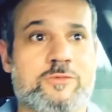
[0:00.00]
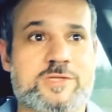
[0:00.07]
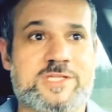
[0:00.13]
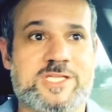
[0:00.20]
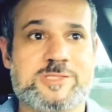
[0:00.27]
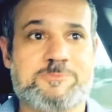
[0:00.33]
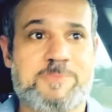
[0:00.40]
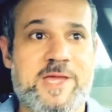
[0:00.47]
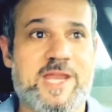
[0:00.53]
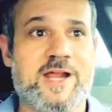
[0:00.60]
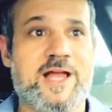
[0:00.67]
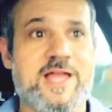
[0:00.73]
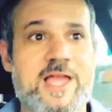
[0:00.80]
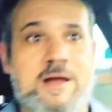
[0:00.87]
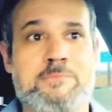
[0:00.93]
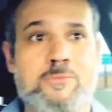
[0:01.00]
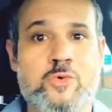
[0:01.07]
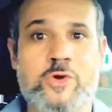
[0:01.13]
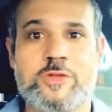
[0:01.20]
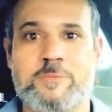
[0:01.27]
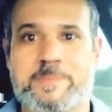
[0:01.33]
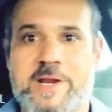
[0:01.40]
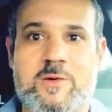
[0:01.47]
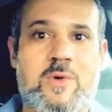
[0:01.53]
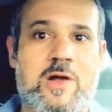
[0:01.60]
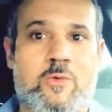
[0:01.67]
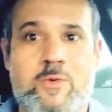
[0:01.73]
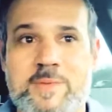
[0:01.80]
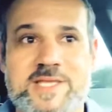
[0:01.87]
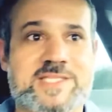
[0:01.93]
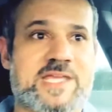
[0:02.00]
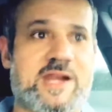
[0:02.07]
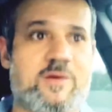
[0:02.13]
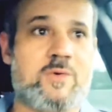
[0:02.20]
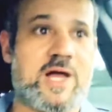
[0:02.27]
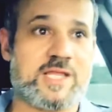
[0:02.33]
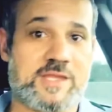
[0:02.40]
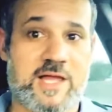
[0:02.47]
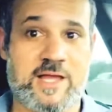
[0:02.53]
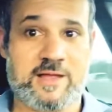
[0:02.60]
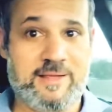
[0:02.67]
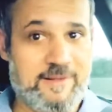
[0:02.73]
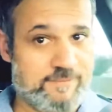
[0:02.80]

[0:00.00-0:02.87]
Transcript: Você espera ganhar muito para começar a guardar.